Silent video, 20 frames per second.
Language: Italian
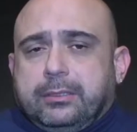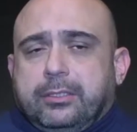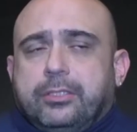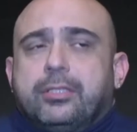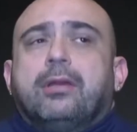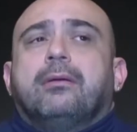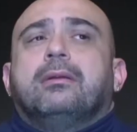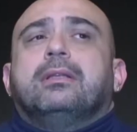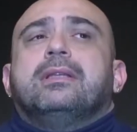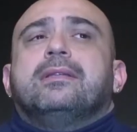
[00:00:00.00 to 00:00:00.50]

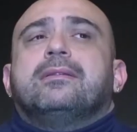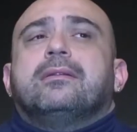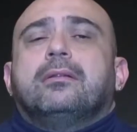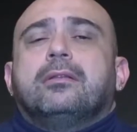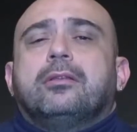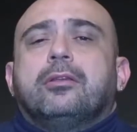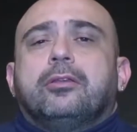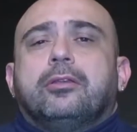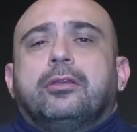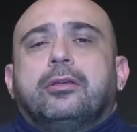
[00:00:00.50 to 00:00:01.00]
Diciamo di
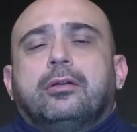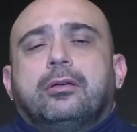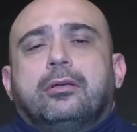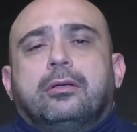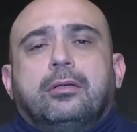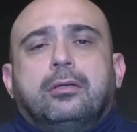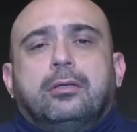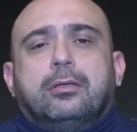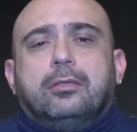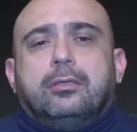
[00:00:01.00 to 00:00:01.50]
solito
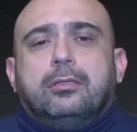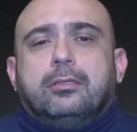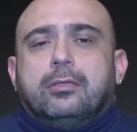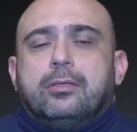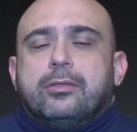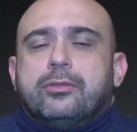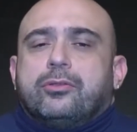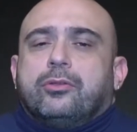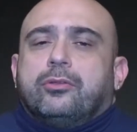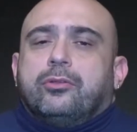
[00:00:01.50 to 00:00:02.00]

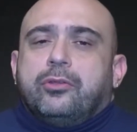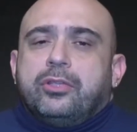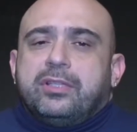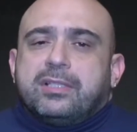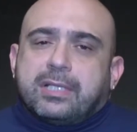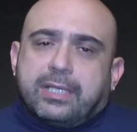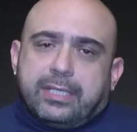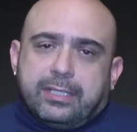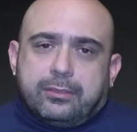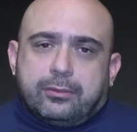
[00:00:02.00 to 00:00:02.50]
io sono
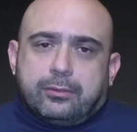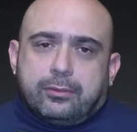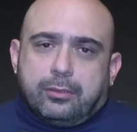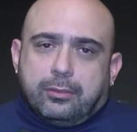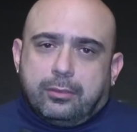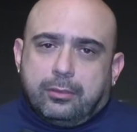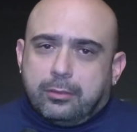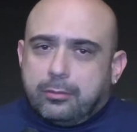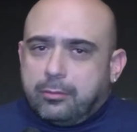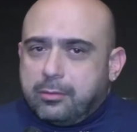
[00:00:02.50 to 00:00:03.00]

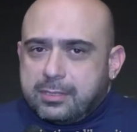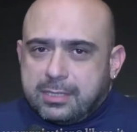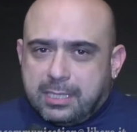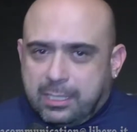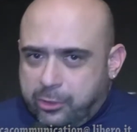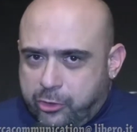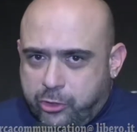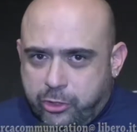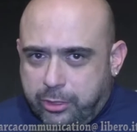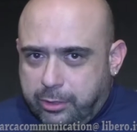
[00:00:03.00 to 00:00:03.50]
iscritto con
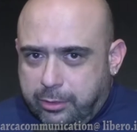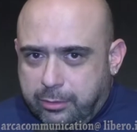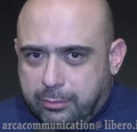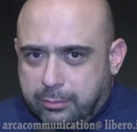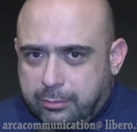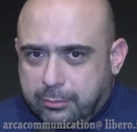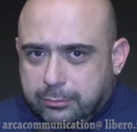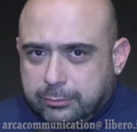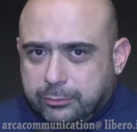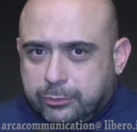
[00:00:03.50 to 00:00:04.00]
San
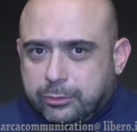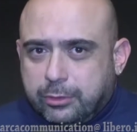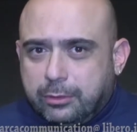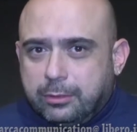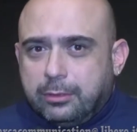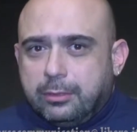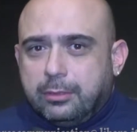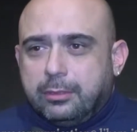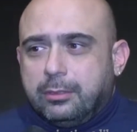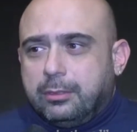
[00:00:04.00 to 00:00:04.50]
Ciro,
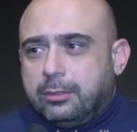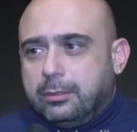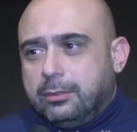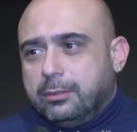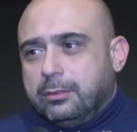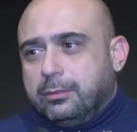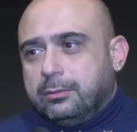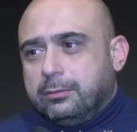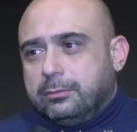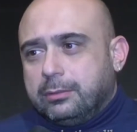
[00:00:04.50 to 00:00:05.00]

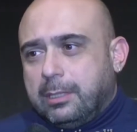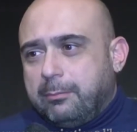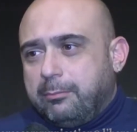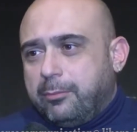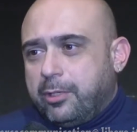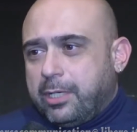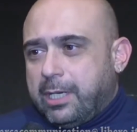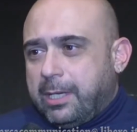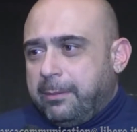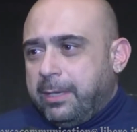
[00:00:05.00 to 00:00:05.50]
ho un
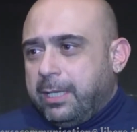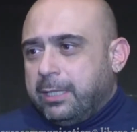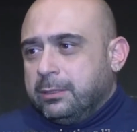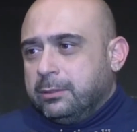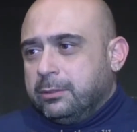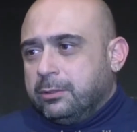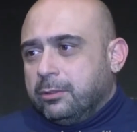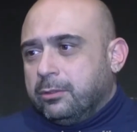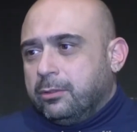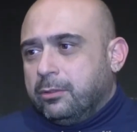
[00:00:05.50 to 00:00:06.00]

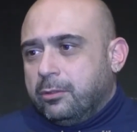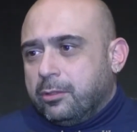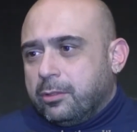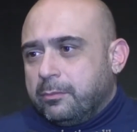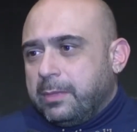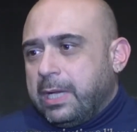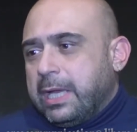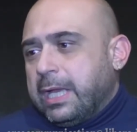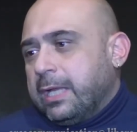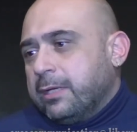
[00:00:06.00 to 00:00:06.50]
abbonamento
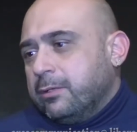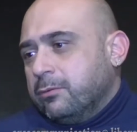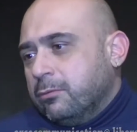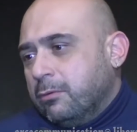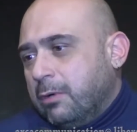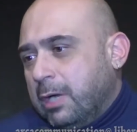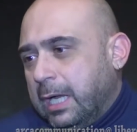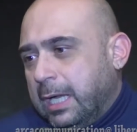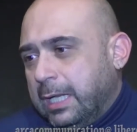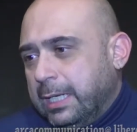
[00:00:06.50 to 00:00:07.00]
ormai
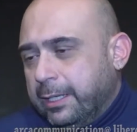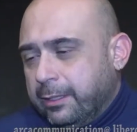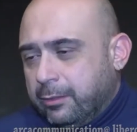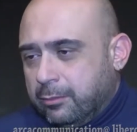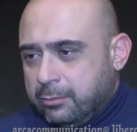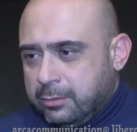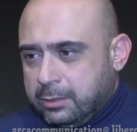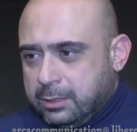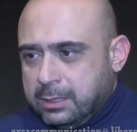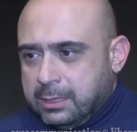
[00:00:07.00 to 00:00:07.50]
annuale
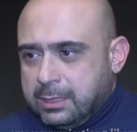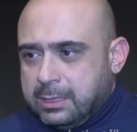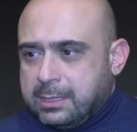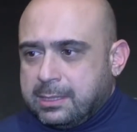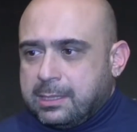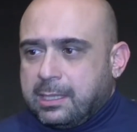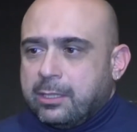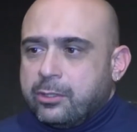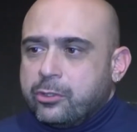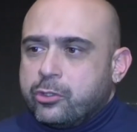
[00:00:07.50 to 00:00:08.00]
con
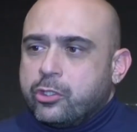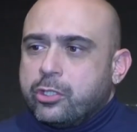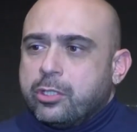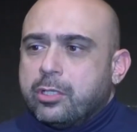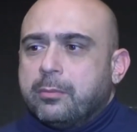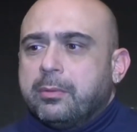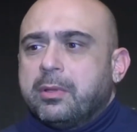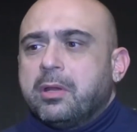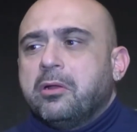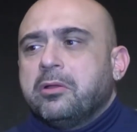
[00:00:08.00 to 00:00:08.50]
San
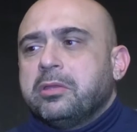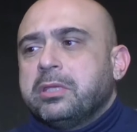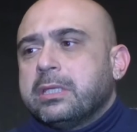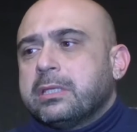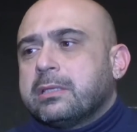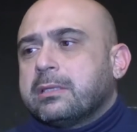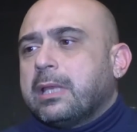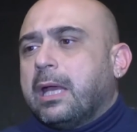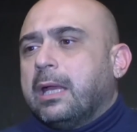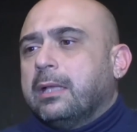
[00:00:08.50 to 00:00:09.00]
Ciro, però ogni
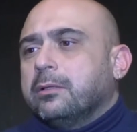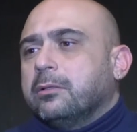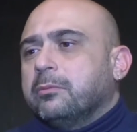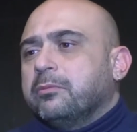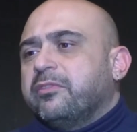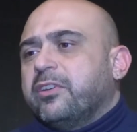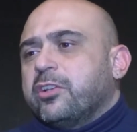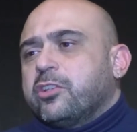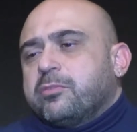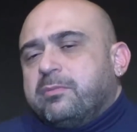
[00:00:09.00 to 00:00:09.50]
tanto
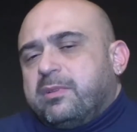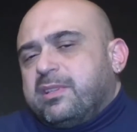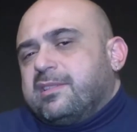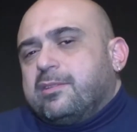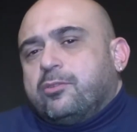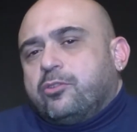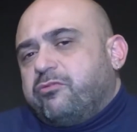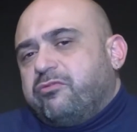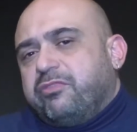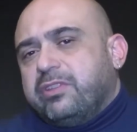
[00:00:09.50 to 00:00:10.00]
mi faccio
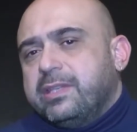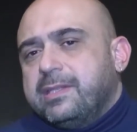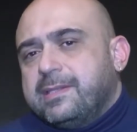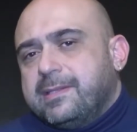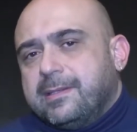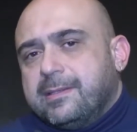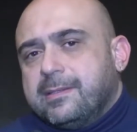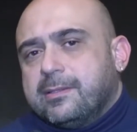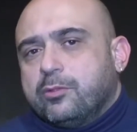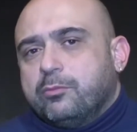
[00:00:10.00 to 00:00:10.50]
passare
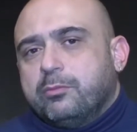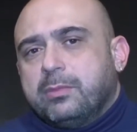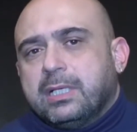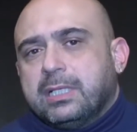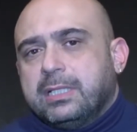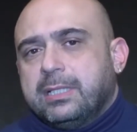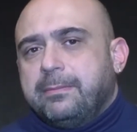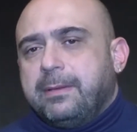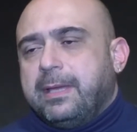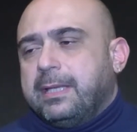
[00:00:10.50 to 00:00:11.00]
sfizi, insomma
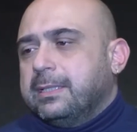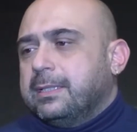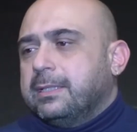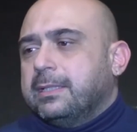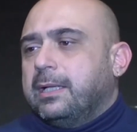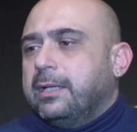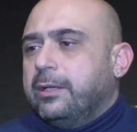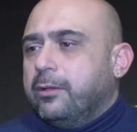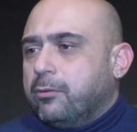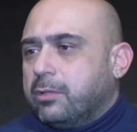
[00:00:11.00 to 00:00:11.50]
dipende
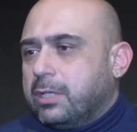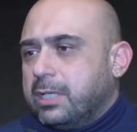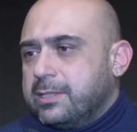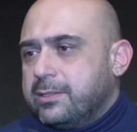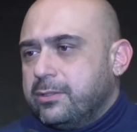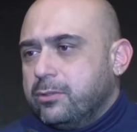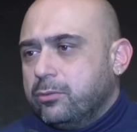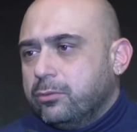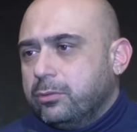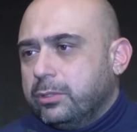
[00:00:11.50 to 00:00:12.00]
dalle
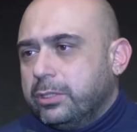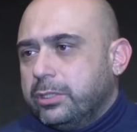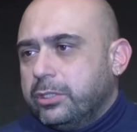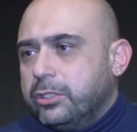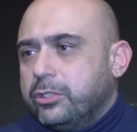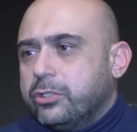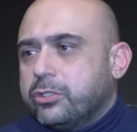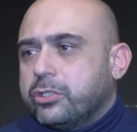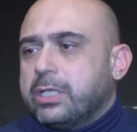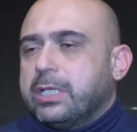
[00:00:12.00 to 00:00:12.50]

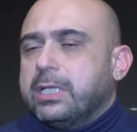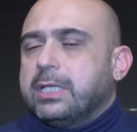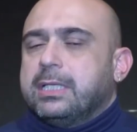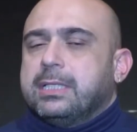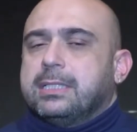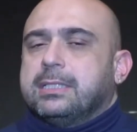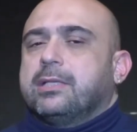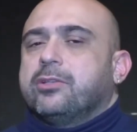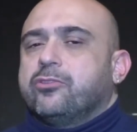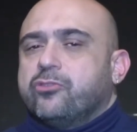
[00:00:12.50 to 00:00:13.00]
occasioni, c'è
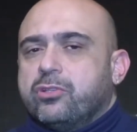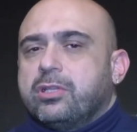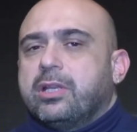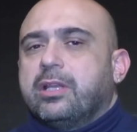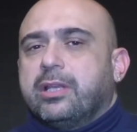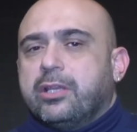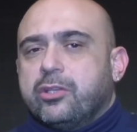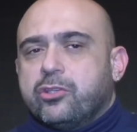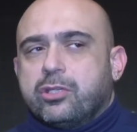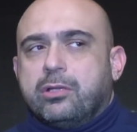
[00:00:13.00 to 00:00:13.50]
San
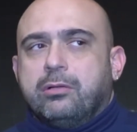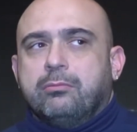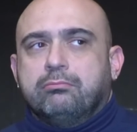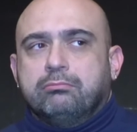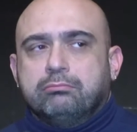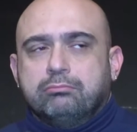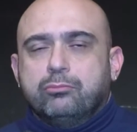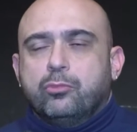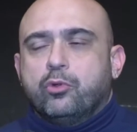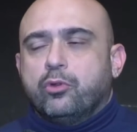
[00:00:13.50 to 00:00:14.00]
Gennaro che ha
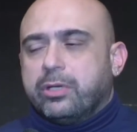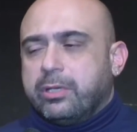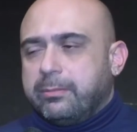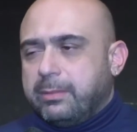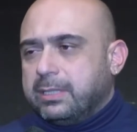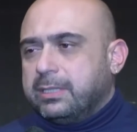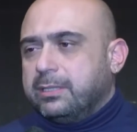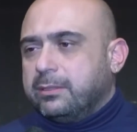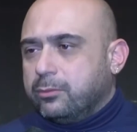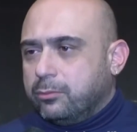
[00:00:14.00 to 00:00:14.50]
un buon
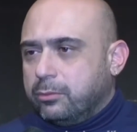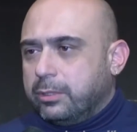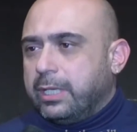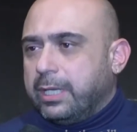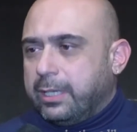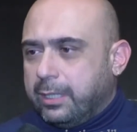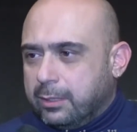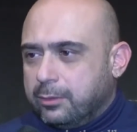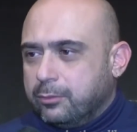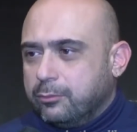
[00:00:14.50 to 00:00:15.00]

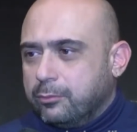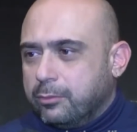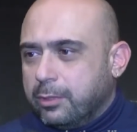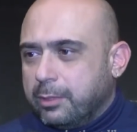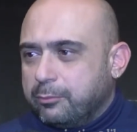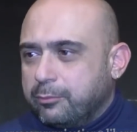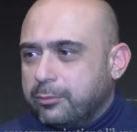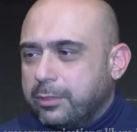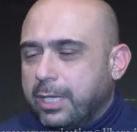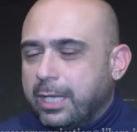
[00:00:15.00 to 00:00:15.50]
ripetitore, dunque
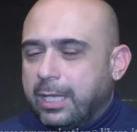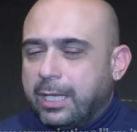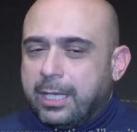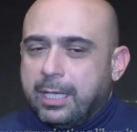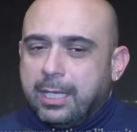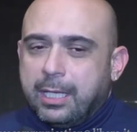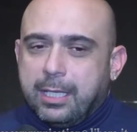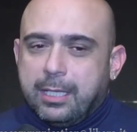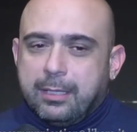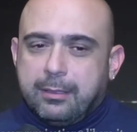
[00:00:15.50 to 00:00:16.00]
pure
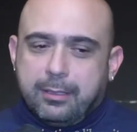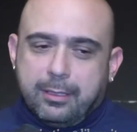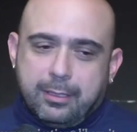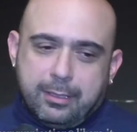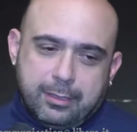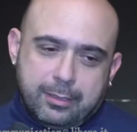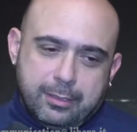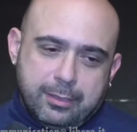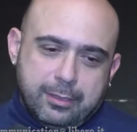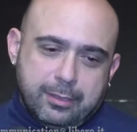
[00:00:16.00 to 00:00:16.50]

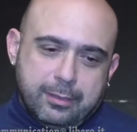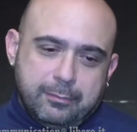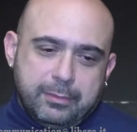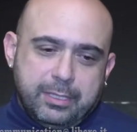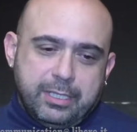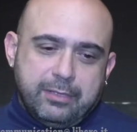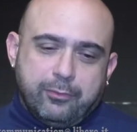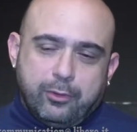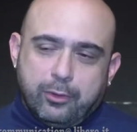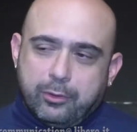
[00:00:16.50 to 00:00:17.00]
eh, mi
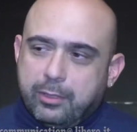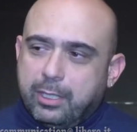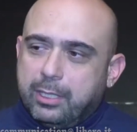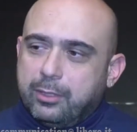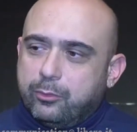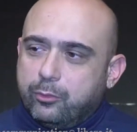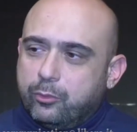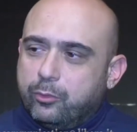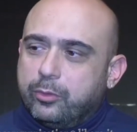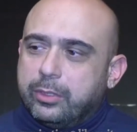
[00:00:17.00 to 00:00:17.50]
rivolgo a
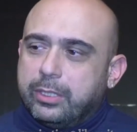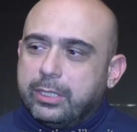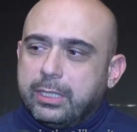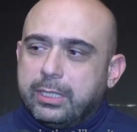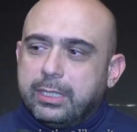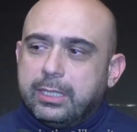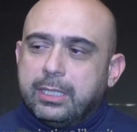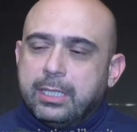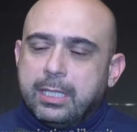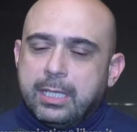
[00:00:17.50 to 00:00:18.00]

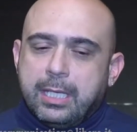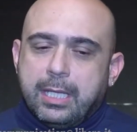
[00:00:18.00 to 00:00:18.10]
lui,